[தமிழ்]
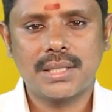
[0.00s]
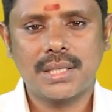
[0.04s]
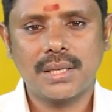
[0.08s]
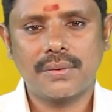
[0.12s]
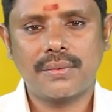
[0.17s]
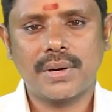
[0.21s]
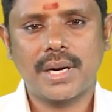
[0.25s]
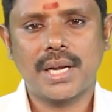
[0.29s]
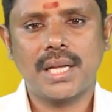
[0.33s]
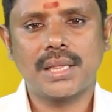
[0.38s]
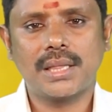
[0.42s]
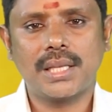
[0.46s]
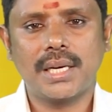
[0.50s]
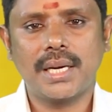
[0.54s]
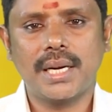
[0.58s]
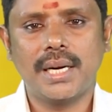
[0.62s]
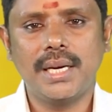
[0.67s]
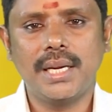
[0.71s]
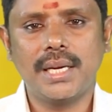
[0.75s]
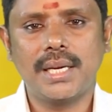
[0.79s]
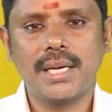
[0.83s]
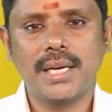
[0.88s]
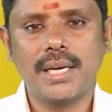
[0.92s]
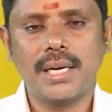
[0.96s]
சிவராத்திரி
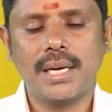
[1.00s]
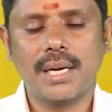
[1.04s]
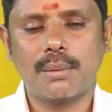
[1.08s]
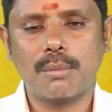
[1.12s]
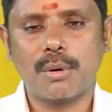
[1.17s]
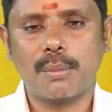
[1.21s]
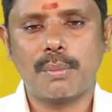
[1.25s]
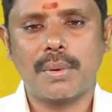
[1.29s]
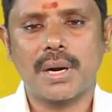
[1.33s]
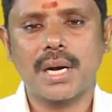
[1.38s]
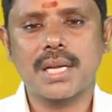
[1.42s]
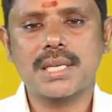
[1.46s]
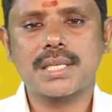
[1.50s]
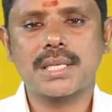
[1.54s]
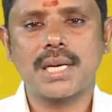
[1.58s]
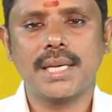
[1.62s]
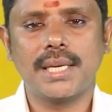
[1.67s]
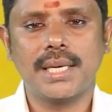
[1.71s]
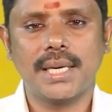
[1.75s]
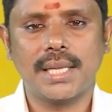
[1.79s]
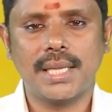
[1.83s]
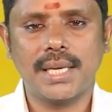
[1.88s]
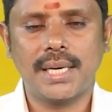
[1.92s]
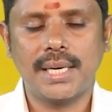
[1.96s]
அன்னைக்கு நம்ம
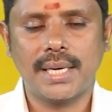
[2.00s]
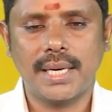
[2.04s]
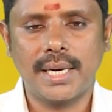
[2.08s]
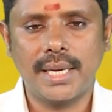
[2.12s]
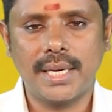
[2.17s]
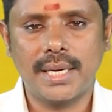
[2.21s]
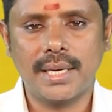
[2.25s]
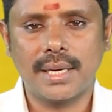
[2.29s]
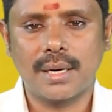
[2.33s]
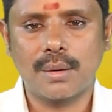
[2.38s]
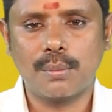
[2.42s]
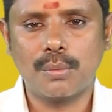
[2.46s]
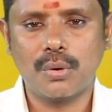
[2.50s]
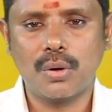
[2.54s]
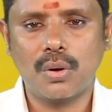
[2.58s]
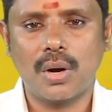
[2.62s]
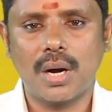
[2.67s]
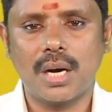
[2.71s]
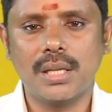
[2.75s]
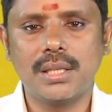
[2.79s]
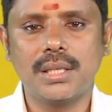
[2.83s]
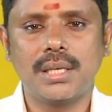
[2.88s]
மனசில் எதை நினைக்கிறோமோ